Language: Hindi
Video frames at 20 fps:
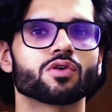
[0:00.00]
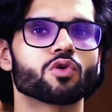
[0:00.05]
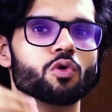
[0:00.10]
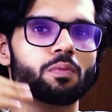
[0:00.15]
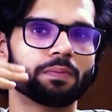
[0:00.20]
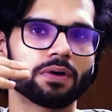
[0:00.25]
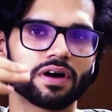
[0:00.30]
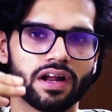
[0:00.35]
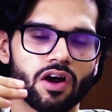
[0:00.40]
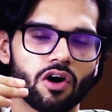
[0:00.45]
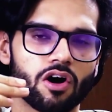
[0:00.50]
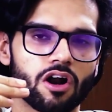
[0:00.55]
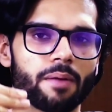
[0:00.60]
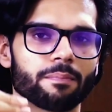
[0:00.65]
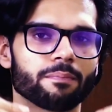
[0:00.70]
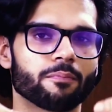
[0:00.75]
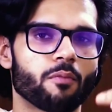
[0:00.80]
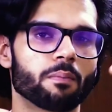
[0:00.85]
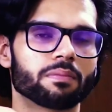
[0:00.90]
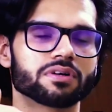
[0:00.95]
से ऊपर है और
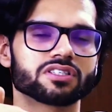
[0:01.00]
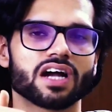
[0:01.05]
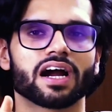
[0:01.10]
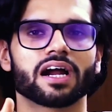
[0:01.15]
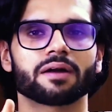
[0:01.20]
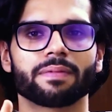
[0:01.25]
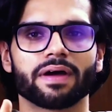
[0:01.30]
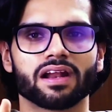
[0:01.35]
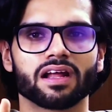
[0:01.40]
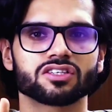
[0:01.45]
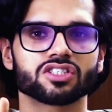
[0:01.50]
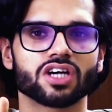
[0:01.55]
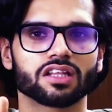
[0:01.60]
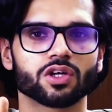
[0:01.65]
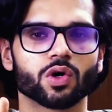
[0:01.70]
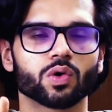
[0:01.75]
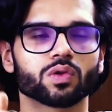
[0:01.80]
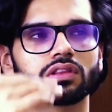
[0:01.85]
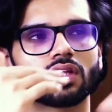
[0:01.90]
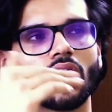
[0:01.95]
आप बॉम्बर जैकेट पहनना
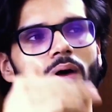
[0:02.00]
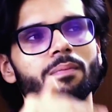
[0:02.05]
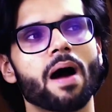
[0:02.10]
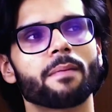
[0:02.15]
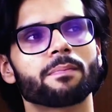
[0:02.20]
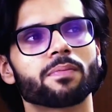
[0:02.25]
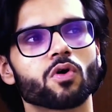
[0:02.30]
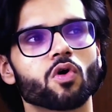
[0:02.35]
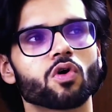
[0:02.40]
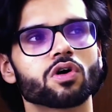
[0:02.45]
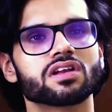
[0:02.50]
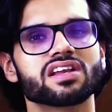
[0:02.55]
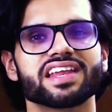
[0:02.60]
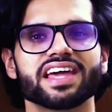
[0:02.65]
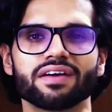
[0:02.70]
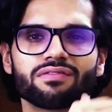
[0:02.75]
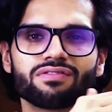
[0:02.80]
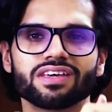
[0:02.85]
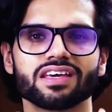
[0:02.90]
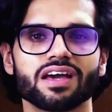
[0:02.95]
चाहते हो तब आपको
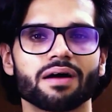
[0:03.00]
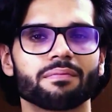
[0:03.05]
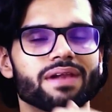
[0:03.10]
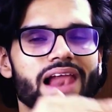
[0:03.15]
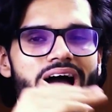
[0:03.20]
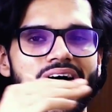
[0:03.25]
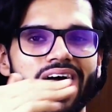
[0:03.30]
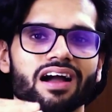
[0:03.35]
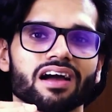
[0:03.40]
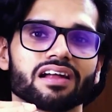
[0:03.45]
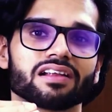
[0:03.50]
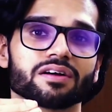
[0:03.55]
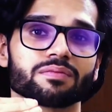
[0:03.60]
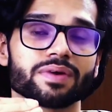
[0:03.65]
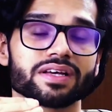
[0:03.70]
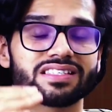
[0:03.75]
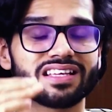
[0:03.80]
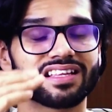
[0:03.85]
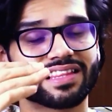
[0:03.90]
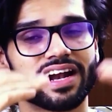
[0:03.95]
नेवी या ब्लैक कलर
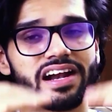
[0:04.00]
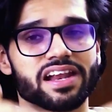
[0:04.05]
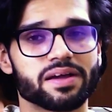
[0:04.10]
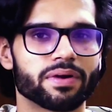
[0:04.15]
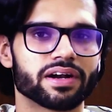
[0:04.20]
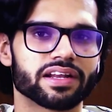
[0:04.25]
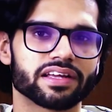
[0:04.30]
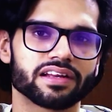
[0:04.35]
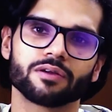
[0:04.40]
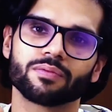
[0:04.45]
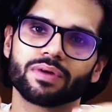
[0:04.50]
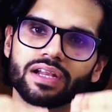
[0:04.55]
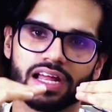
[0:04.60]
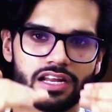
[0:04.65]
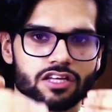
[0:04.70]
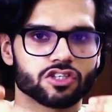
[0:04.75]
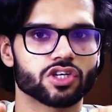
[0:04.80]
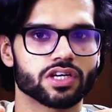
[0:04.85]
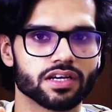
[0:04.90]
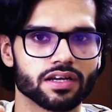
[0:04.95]
में सिंथेटिक मटेरियल में
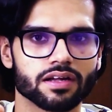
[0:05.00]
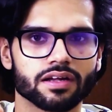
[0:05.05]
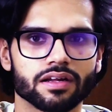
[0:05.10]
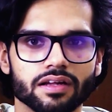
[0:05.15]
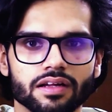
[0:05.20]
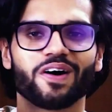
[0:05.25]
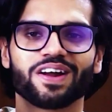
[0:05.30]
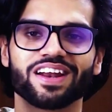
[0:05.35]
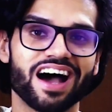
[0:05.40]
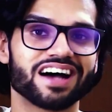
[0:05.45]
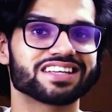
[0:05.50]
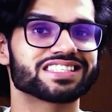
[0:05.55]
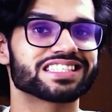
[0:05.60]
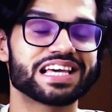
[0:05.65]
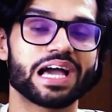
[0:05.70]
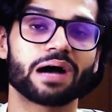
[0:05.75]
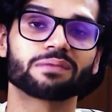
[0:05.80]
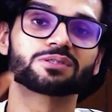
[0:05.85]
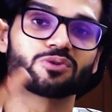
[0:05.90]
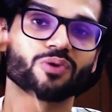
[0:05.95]
लेनी चाहिए और
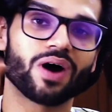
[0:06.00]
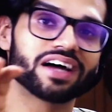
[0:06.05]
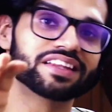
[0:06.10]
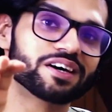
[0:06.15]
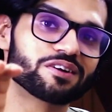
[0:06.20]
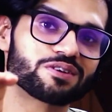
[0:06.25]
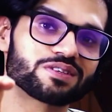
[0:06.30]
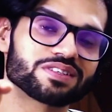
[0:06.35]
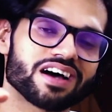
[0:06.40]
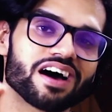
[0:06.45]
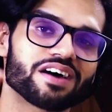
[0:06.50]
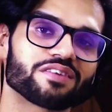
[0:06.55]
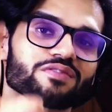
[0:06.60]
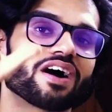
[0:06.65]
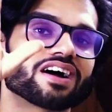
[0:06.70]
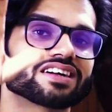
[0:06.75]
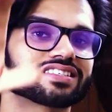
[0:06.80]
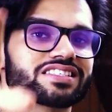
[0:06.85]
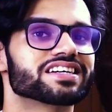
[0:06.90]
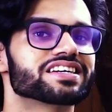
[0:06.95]
लास्टली आप स्वाद अनुसार
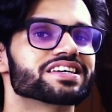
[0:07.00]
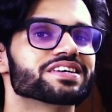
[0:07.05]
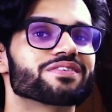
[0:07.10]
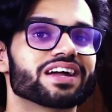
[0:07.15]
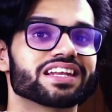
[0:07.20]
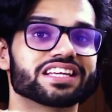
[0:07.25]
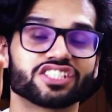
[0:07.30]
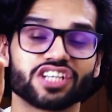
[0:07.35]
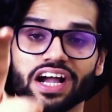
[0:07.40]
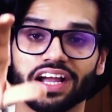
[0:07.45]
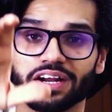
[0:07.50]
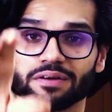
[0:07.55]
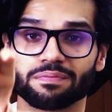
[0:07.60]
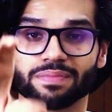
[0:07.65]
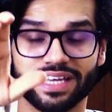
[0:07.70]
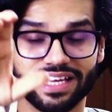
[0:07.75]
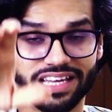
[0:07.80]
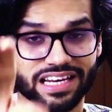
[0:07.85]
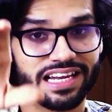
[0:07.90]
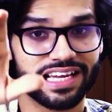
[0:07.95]
वार्सिटी वाली
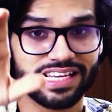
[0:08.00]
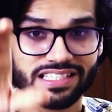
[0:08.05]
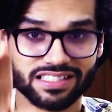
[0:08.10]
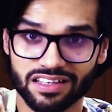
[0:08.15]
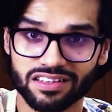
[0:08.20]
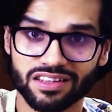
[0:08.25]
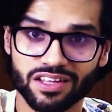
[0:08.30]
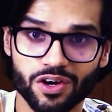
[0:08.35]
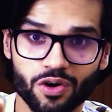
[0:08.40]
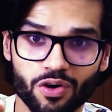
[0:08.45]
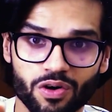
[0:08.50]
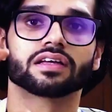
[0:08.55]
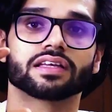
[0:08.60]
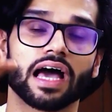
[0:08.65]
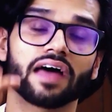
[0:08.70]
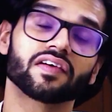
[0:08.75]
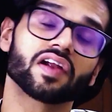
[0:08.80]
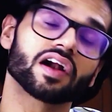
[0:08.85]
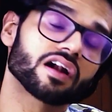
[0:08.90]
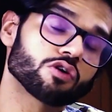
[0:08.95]
जैकेट भी ले सकते हो
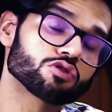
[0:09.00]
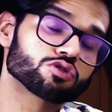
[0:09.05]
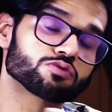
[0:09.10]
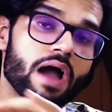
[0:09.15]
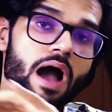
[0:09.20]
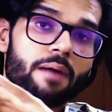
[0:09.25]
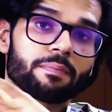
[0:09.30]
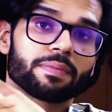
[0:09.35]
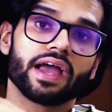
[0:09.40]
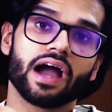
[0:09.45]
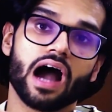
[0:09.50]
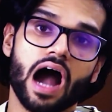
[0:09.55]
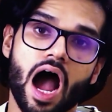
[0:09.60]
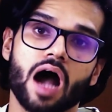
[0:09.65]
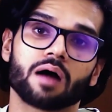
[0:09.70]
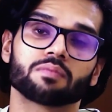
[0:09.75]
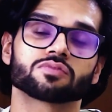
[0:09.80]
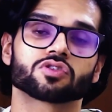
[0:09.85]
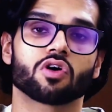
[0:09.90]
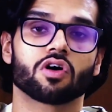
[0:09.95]
याद रखना उसमें आपके
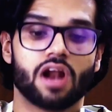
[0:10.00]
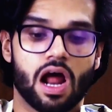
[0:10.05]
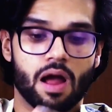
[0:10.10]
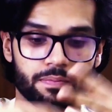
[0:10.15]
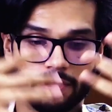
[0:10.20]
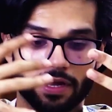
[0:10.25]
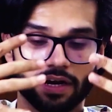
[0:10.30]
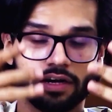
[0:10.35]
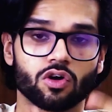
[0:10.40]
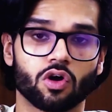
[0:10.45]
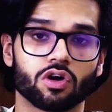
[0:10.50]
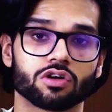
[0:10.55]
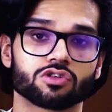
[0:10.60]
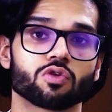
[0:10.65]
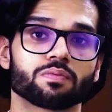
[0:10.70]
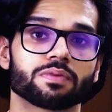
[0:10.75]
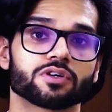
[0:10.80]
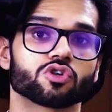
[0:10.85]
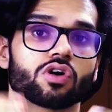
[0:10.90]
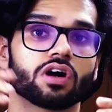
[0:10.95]
आर्म्स और आपके
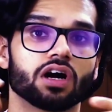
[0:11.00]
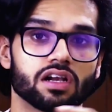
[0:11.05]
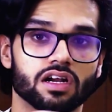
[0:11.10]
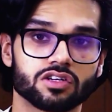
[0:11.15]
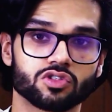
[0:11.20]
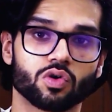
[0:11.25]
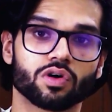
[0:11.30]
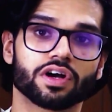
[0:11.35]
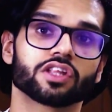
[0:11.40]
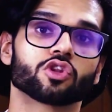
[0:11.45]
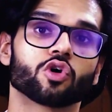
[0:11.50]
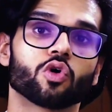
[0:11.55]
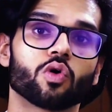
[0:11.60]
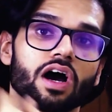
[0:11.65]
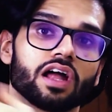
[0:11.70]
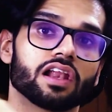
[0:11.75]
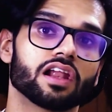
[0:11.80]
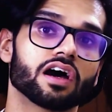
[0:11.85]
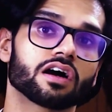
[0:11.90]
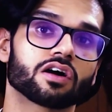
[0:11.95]
टॉर्सो पे जो कलर्स होंगे दो
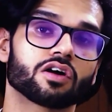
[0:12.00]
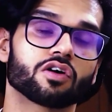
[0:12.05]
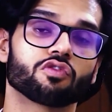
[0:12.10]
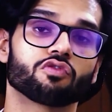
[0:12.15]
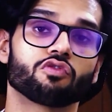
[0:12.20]
अलग